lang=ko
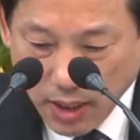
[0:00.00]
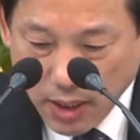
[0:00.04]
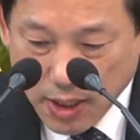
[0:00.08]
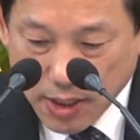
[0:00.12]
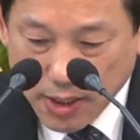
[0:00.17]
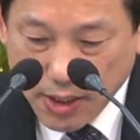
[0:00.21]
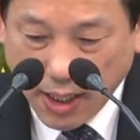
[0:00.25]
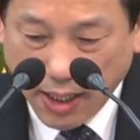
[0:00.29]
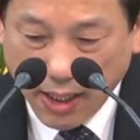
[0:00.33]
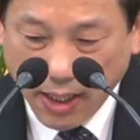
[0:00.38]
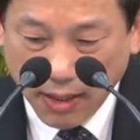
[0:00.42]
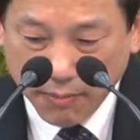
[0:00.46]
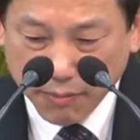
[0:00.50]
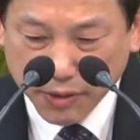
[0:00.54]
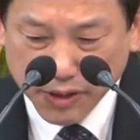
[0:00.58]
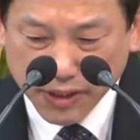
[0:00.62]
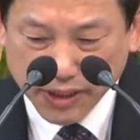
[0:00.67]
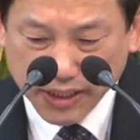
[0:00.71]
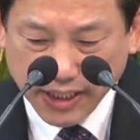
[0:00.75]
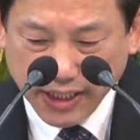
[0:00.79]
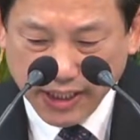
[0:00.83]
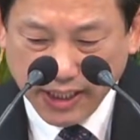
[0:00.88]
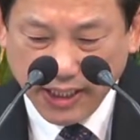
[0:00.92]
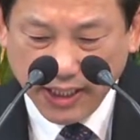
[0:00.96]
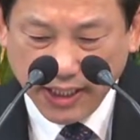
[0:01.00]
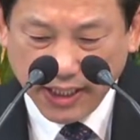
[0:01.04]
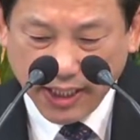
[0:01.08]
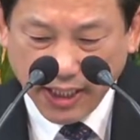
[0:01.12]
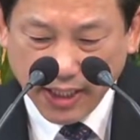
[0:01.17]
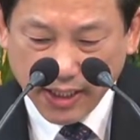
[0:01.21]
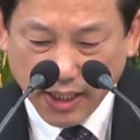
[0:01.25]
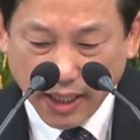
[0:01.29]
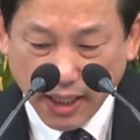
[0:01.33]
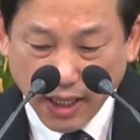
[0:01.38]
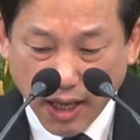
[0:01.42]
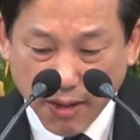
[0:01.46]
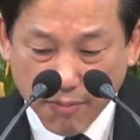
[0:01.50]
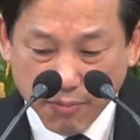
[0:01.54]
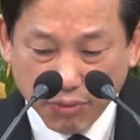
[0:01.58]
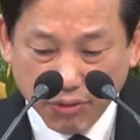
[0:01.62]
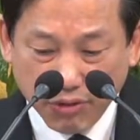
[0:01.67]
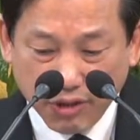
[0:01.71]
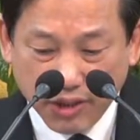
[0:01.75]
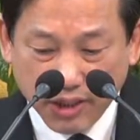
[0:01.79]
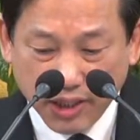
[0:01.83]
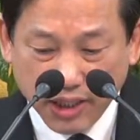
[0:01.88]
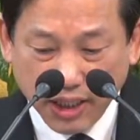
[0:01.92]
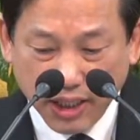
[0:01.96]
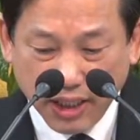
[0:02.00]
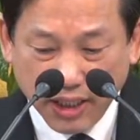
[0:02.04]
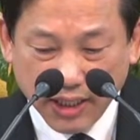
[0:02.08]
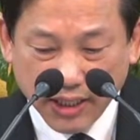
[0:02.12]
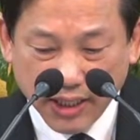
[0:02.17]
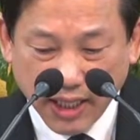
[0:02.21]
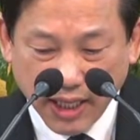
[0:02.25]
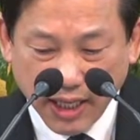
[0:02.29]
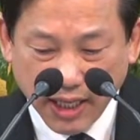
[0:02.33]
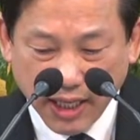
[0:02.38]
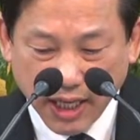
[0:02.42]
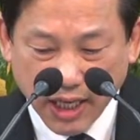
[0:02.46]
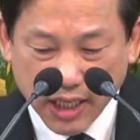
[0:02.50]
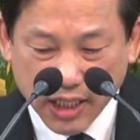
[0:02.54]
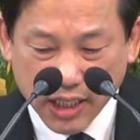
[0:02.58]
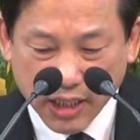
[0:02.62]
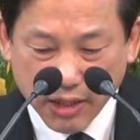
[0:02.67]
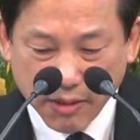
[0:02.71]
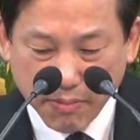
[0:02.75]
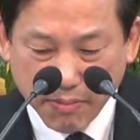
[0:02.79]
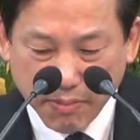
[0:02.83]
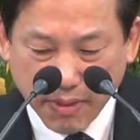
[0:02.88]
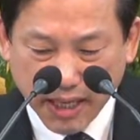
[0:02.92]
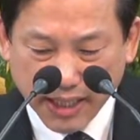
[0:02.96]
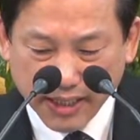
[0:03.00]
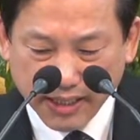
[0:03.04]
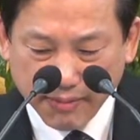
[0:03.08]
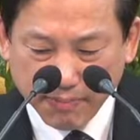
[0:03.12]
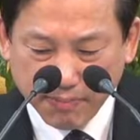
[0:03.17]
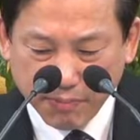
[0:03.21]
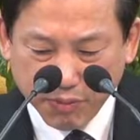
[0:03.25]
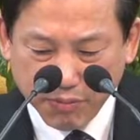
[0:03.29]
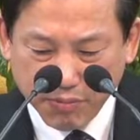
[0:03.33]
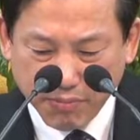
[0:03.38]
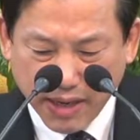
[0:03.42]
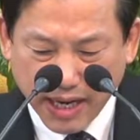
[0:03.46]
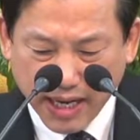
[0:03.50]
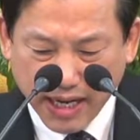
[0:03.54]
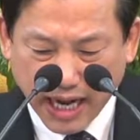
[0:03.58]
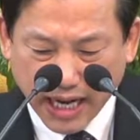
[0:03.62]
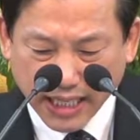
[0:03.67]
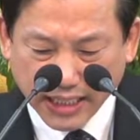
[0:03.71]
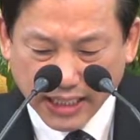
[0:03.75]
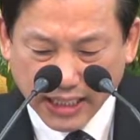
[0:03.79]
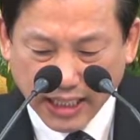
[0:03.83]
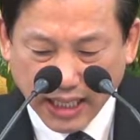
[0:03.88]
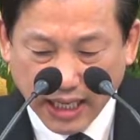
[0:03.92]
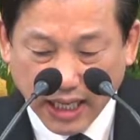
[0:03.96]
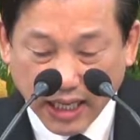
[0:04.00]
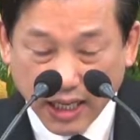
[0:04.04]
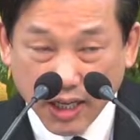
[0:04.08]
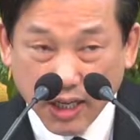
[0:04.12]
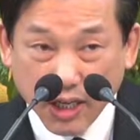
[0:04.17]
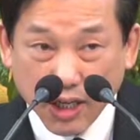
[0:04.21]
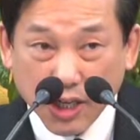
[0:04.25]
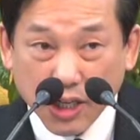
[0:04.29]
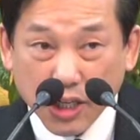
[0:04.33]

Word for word: 사람은 이 세상의 물질 세계에서만 뿐만 아니라